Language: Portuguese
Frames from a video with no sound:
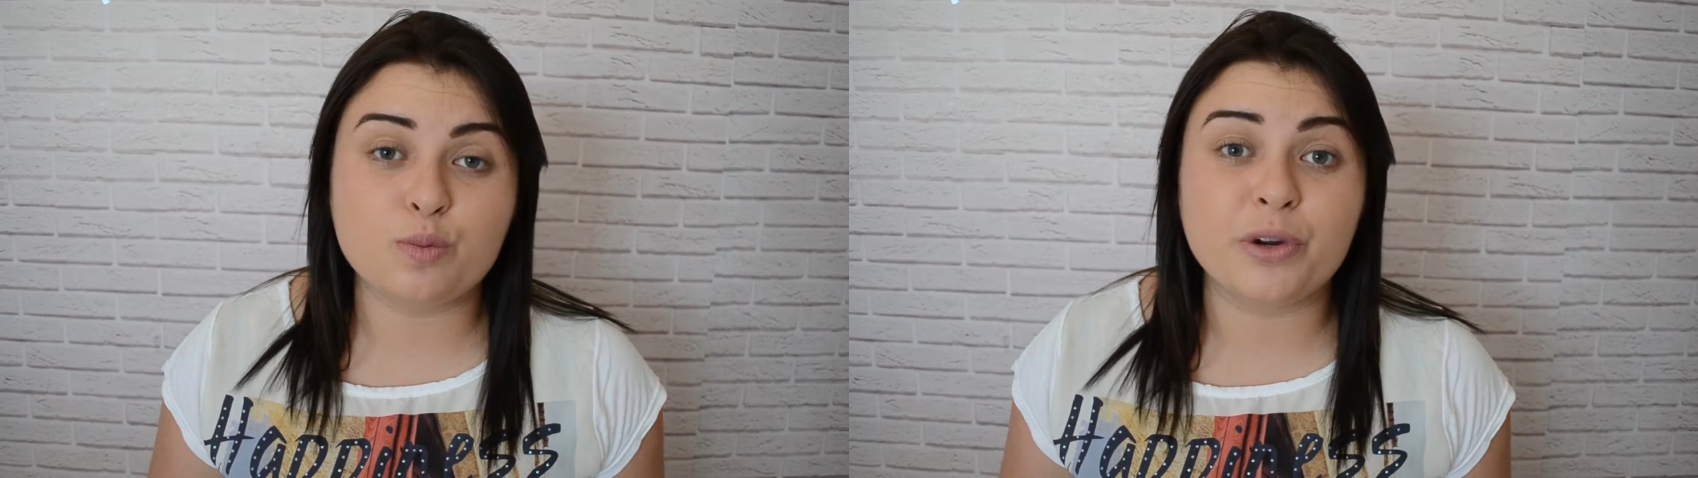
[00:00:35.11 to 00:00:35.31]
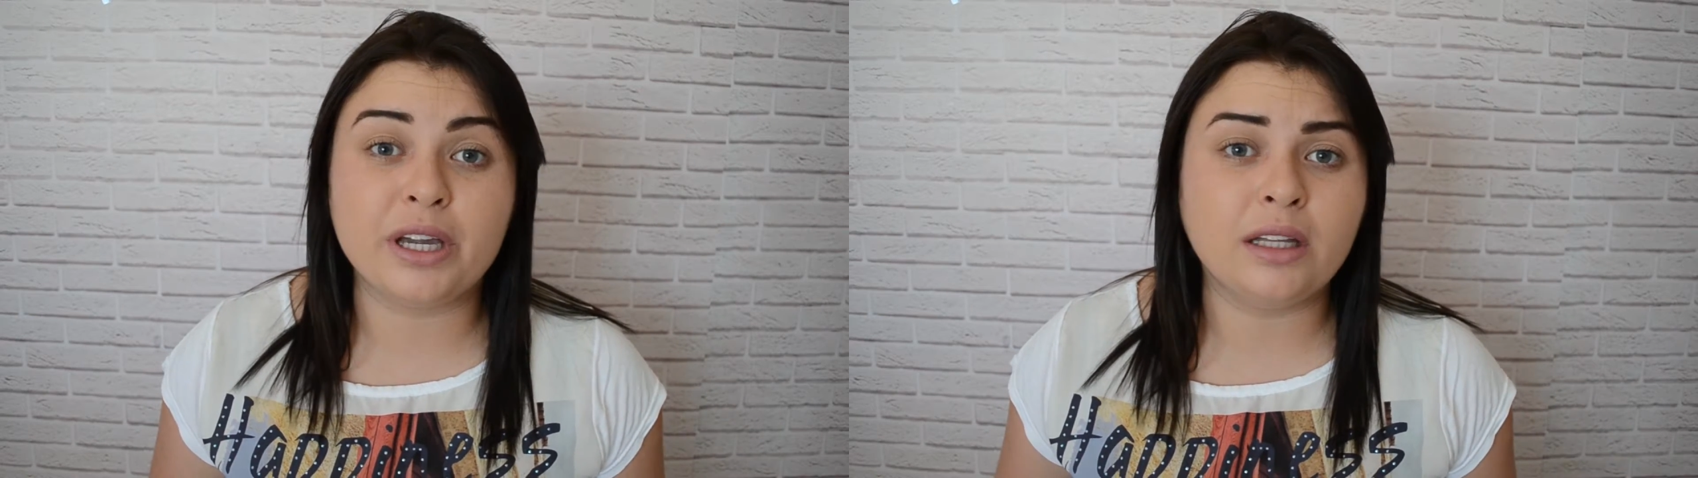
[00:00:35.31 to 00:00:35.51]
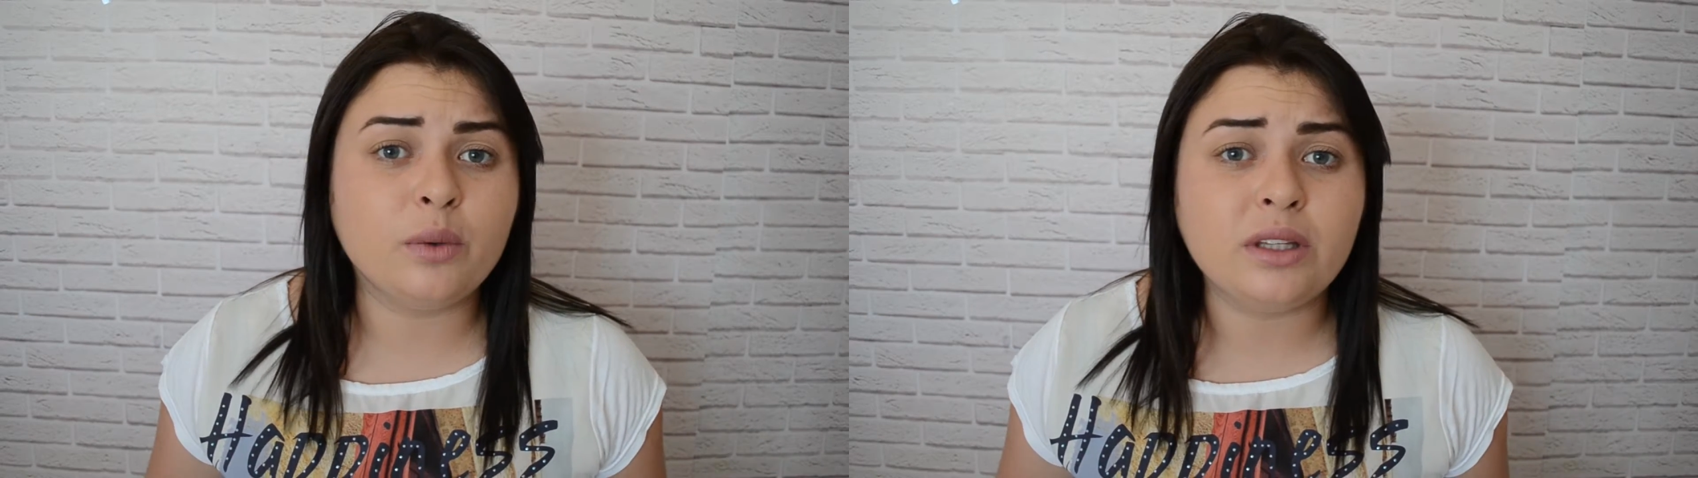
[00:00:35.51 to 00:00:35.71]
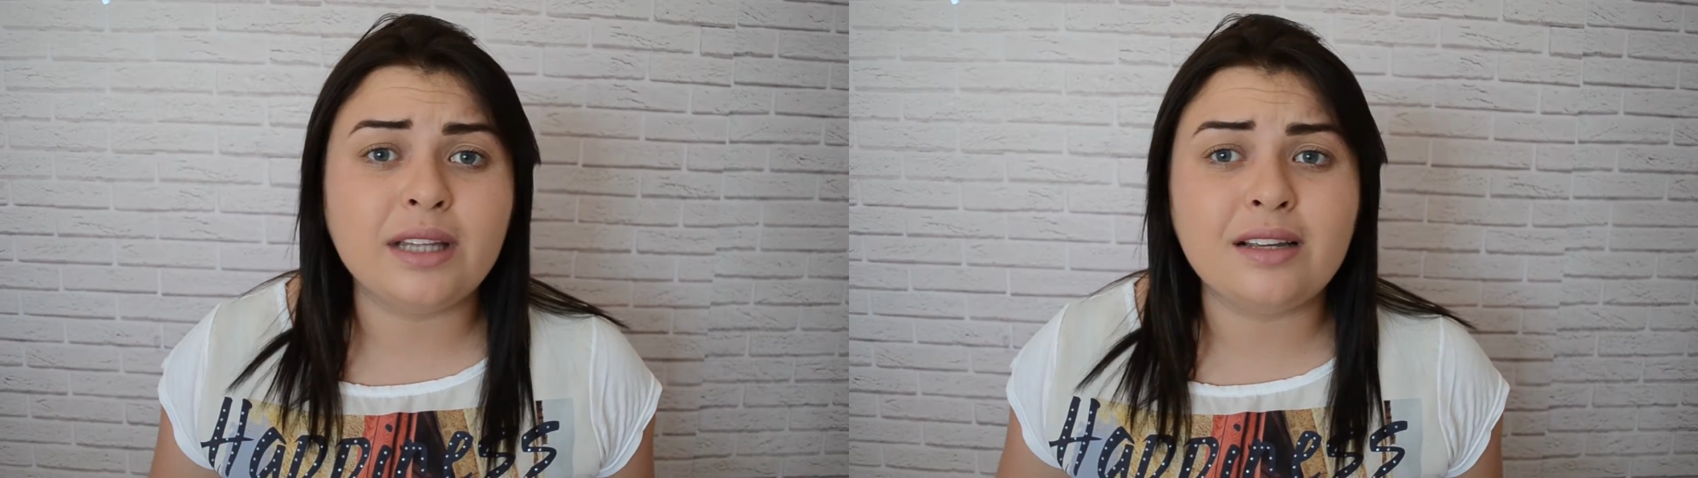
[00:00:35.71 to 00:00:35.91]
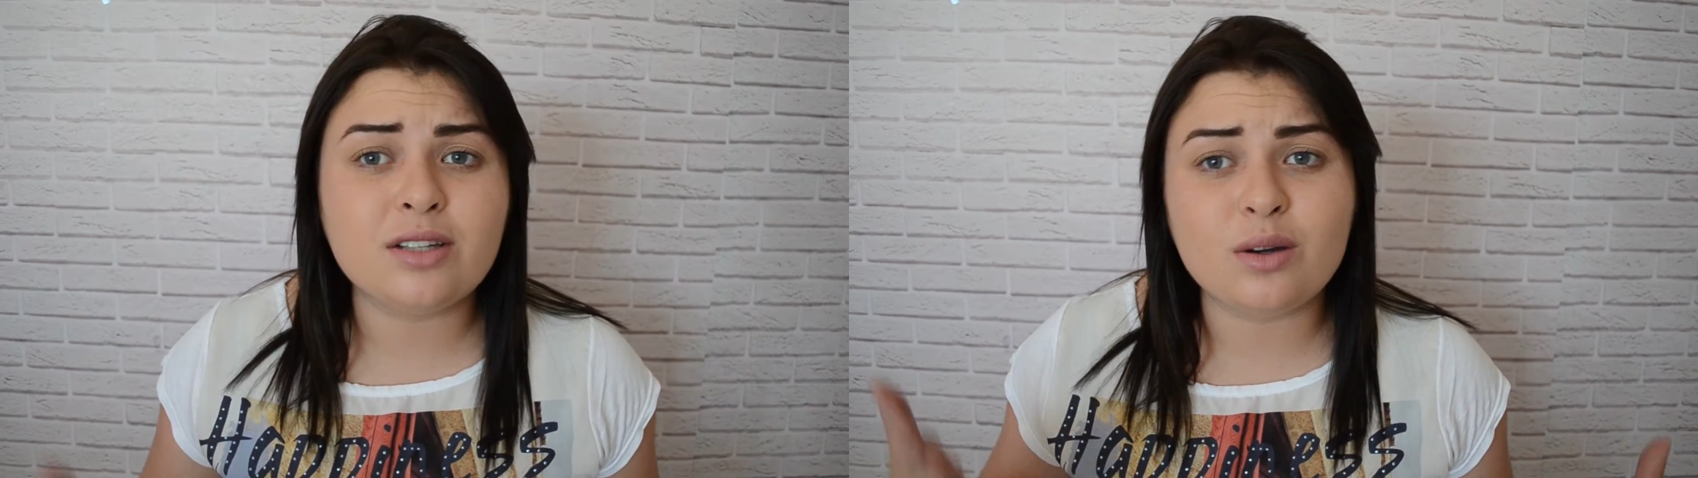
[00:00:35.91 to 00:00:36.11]
porque não
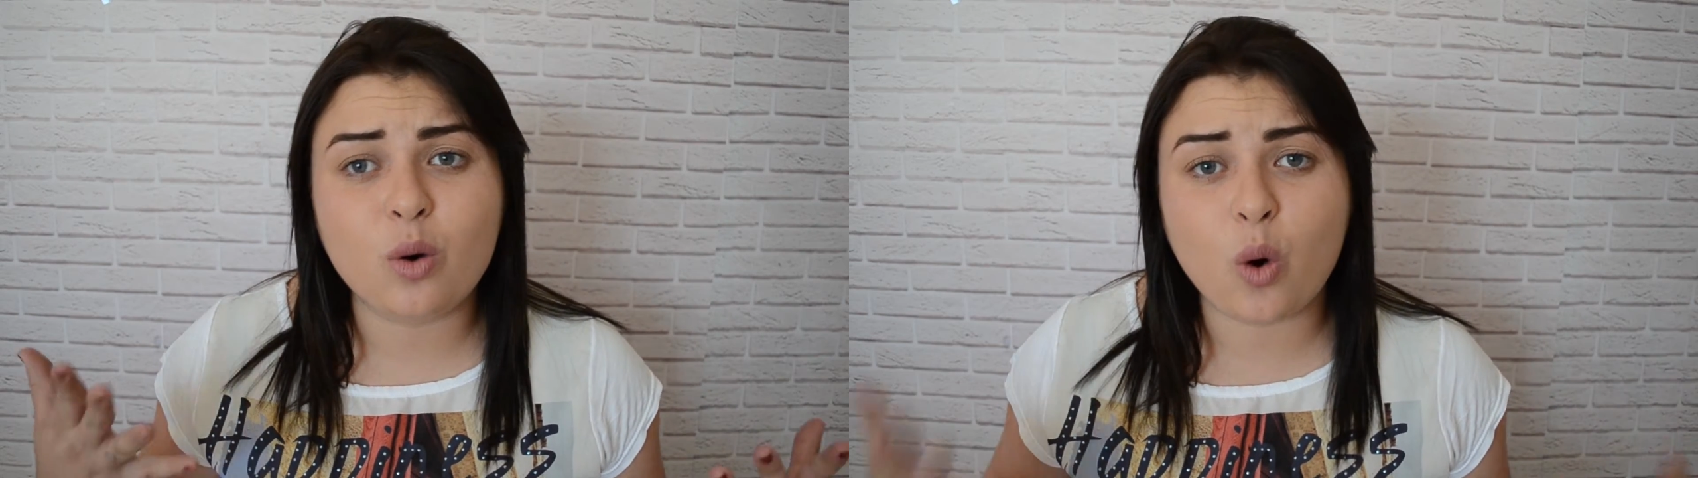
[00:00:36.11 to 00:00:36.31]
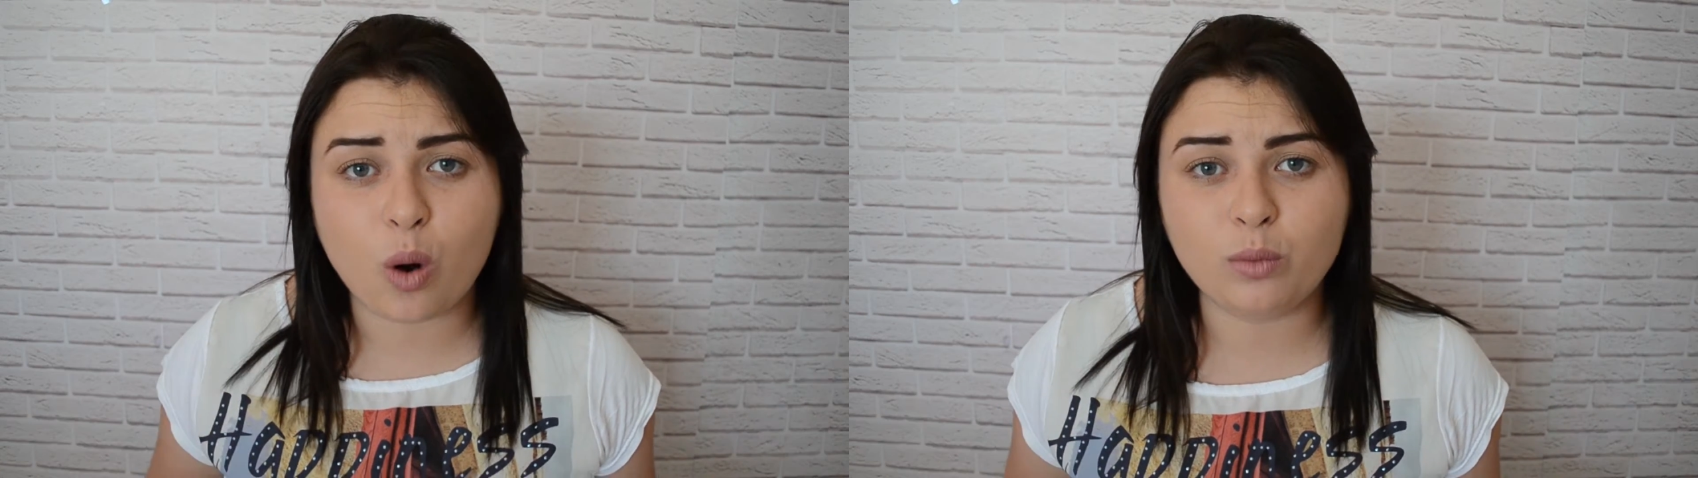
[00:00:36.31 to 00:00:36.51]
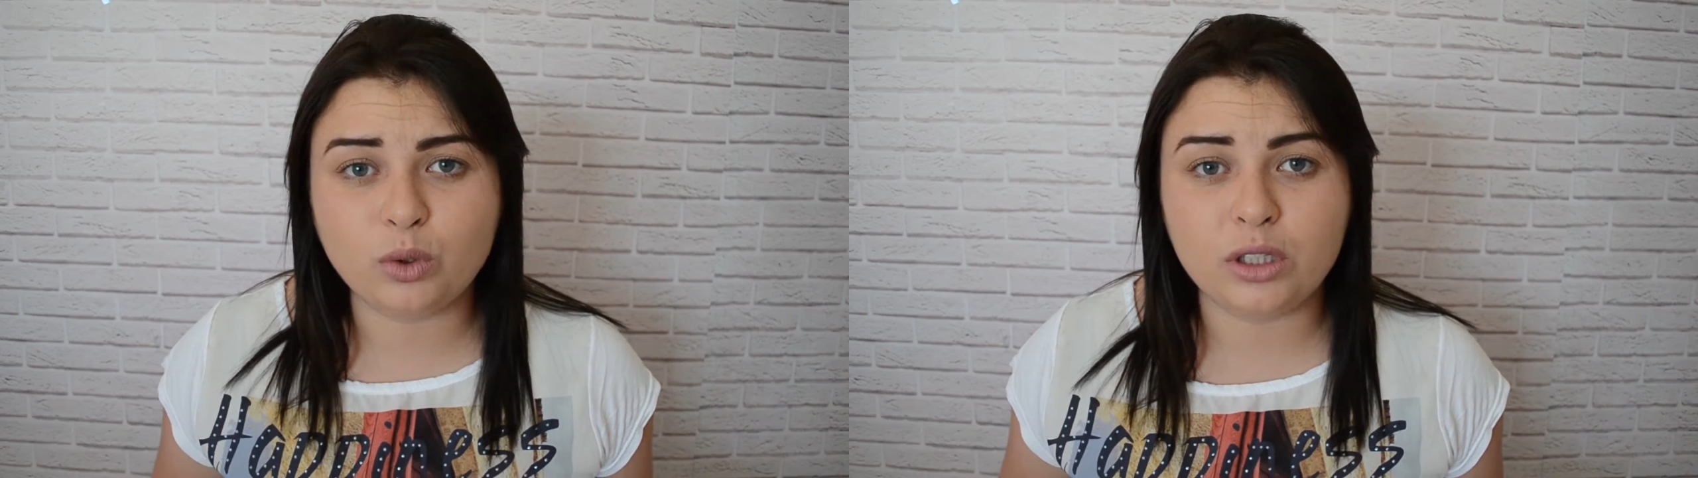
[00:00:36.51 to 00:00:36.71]
entendem como